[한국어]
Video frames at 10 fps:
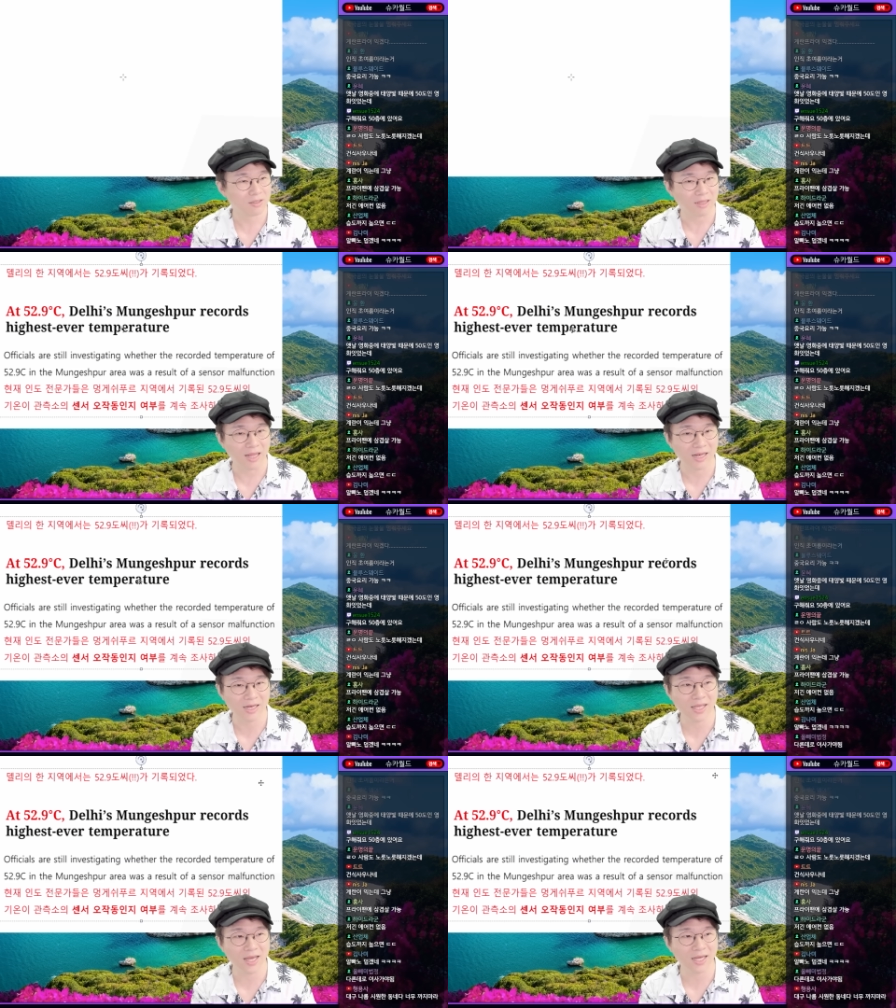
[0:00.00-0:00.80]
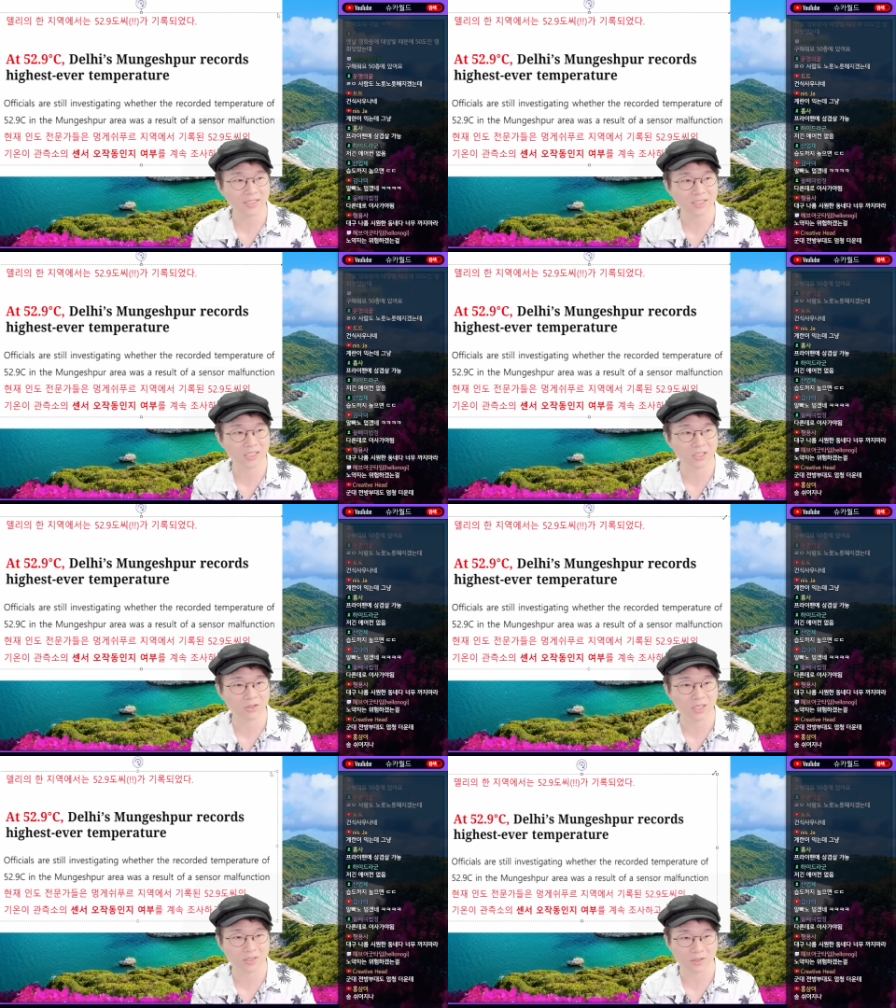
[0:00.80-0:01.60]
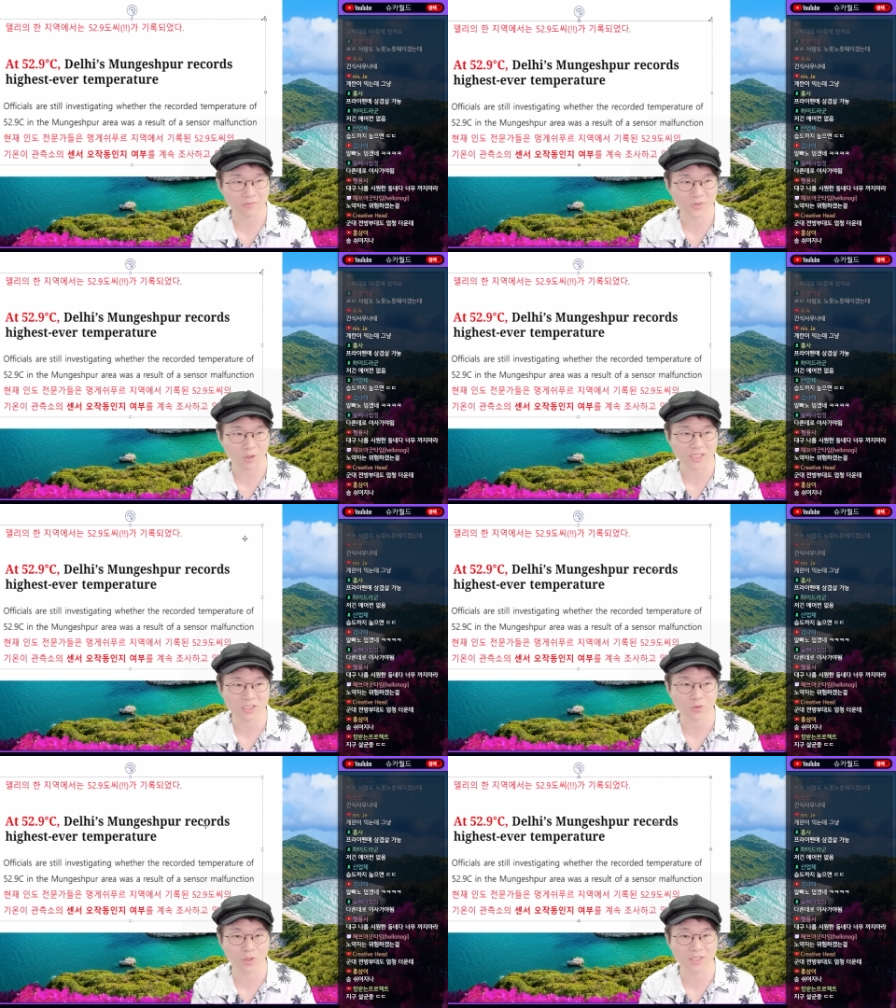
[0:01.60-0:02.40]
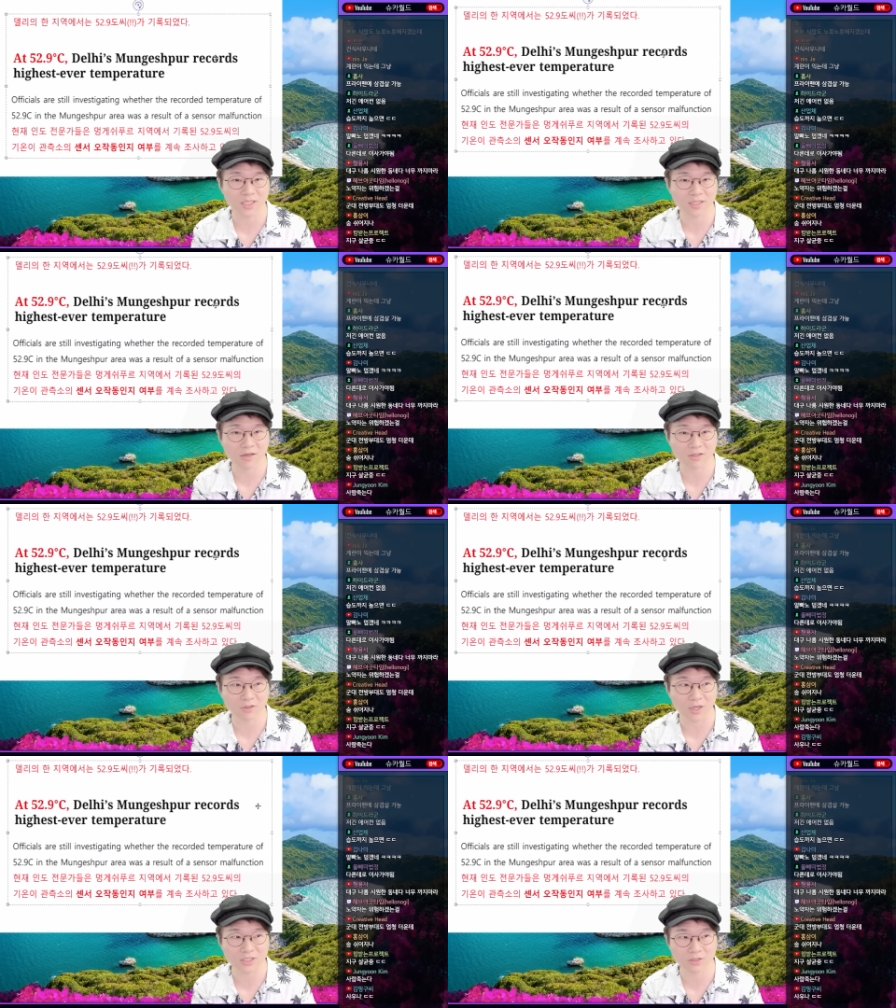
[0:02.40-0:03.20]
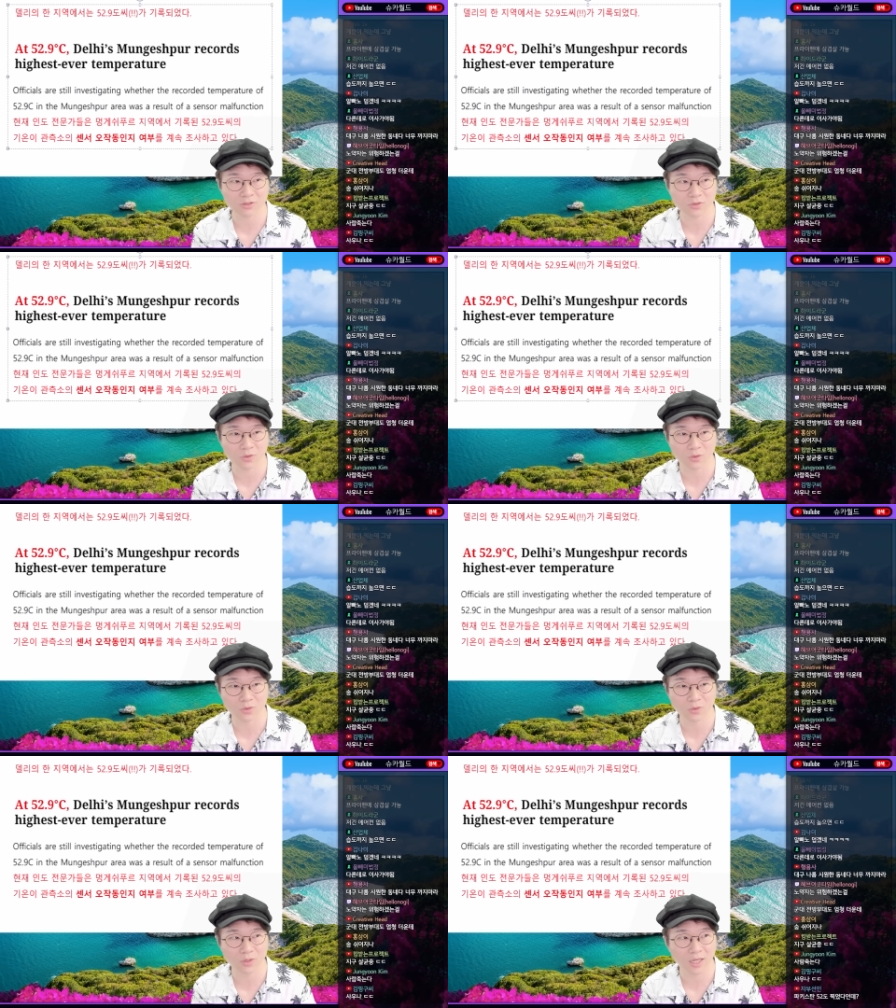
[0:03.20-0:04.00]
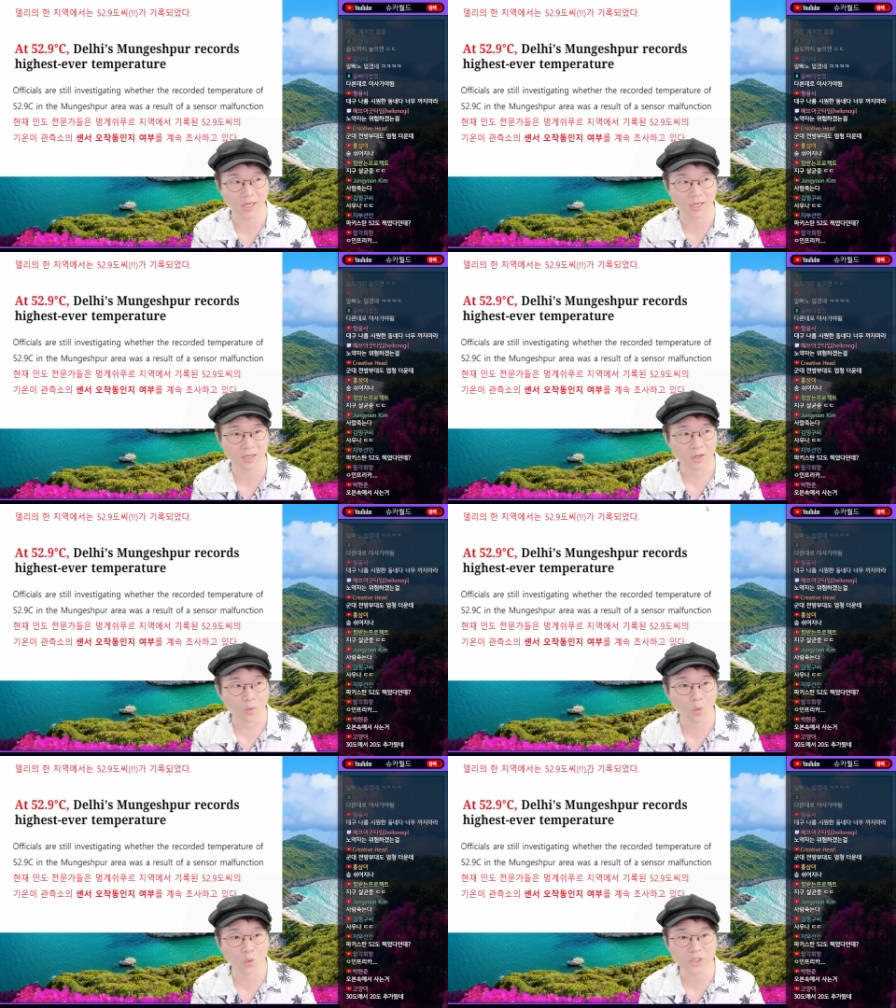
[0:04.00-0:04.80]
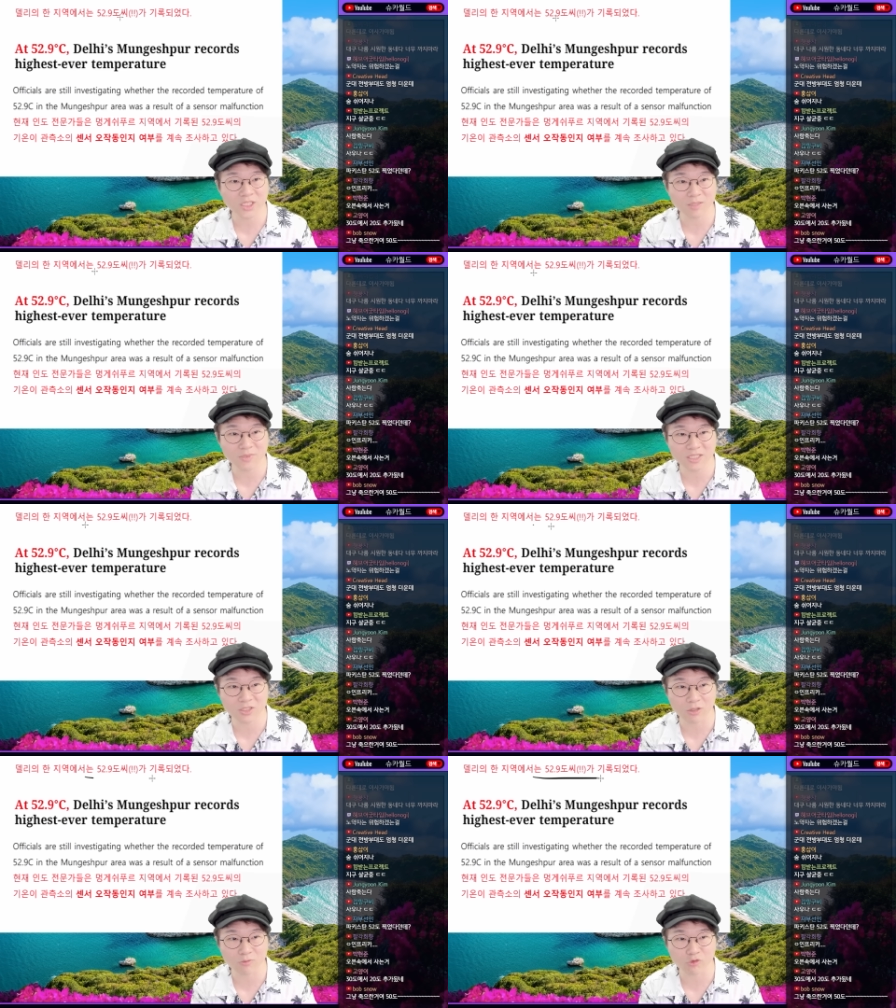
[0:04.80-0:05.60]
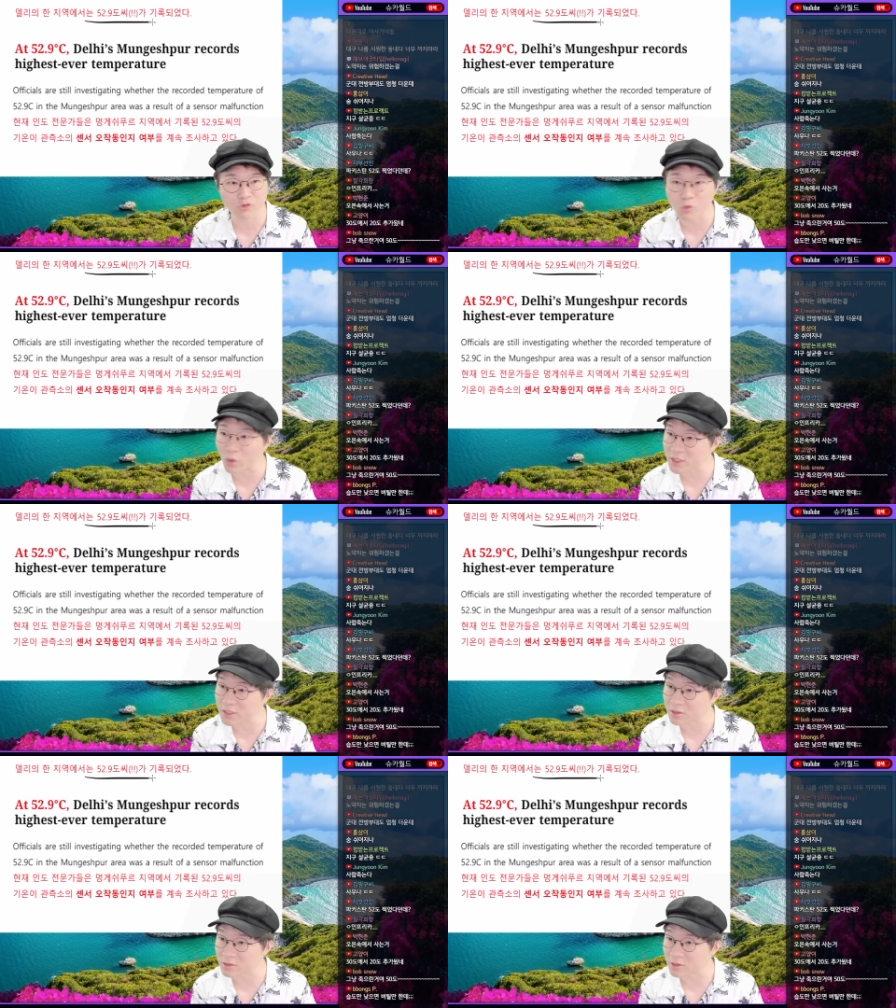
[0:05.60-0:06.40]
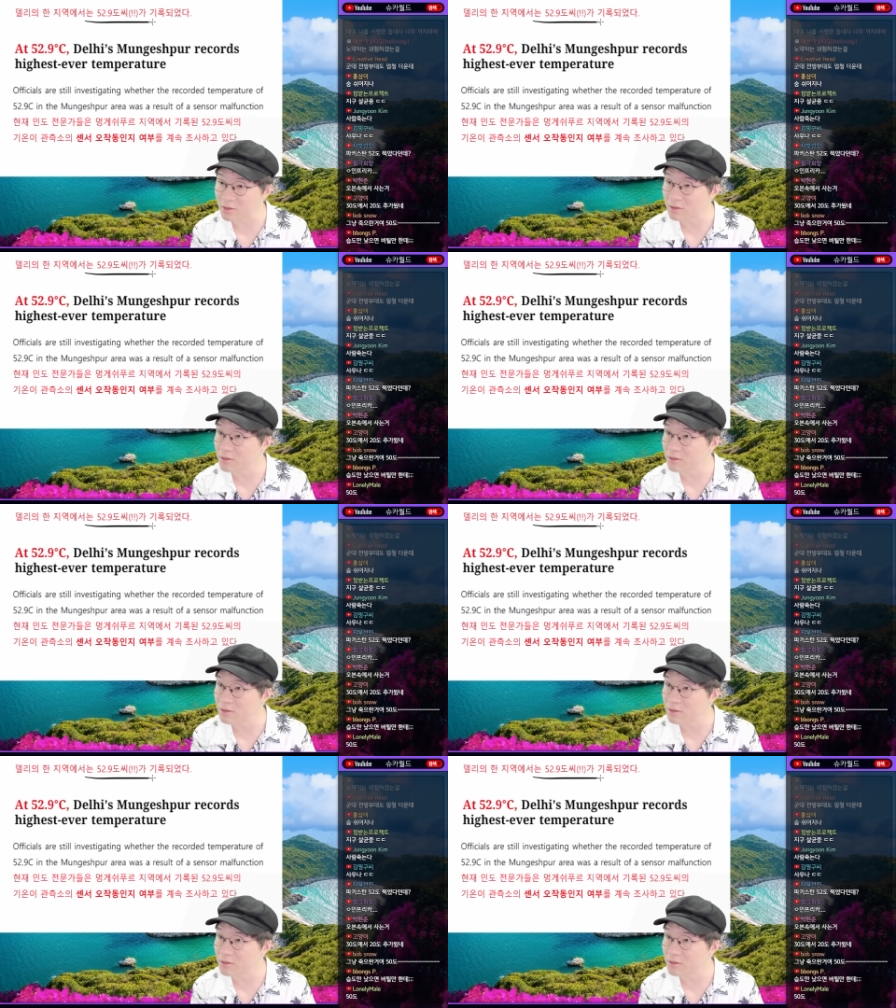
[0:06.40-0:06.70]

델리의 한 지역에서 관측소가 있잖아요. 그 관측소 온도계가 52.9도가 찍혔어요.